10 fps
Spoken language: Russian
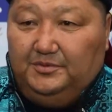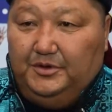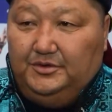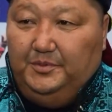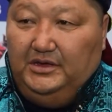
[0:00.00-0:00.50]

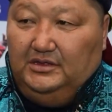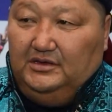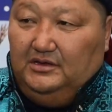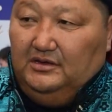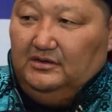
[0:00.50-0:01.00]

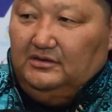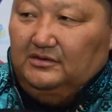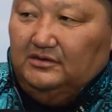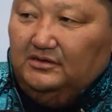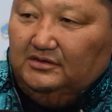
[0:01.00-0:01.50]

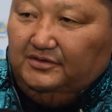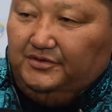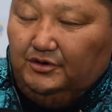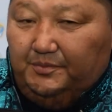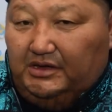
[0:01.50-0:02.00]
спортсмены,
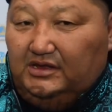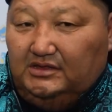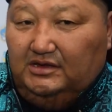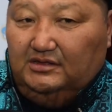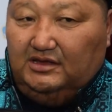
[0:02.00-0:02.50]
все
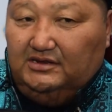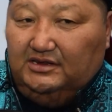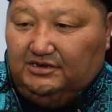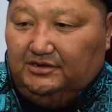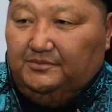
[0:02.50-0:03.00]
впереди в
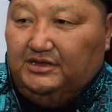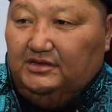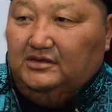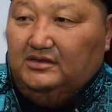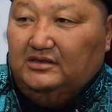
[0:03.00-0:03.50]
дальнейшем.
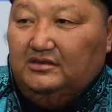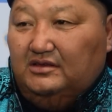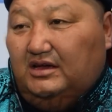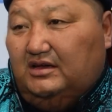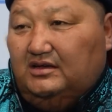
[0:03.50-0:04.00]
И
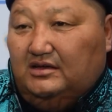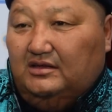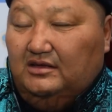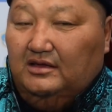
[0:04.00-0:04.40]
я